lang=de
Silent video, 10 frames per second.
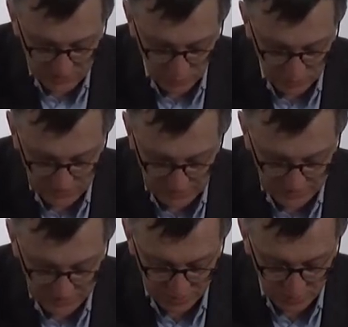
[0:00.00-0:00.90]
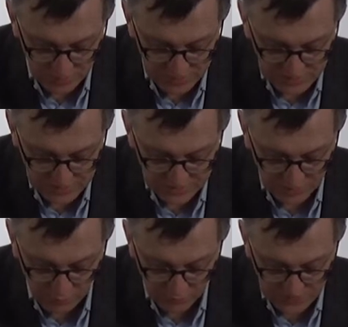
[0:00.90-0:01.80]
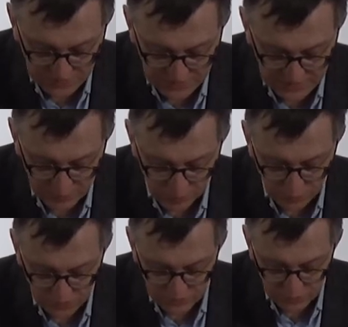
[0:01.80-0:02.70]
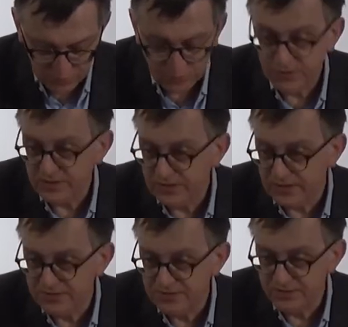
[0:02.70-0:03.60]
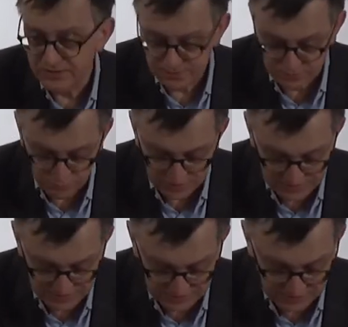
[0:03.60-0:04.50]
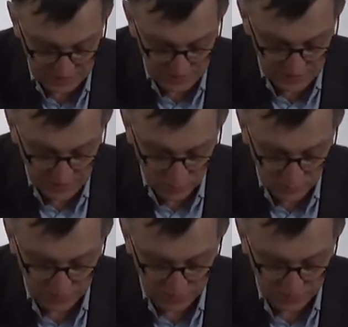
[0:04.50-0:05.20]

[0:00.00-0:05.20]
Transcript: gehörten alle zum gebildeten, aufgeklärten Bürgertum und waren Geistliche, Juristen oder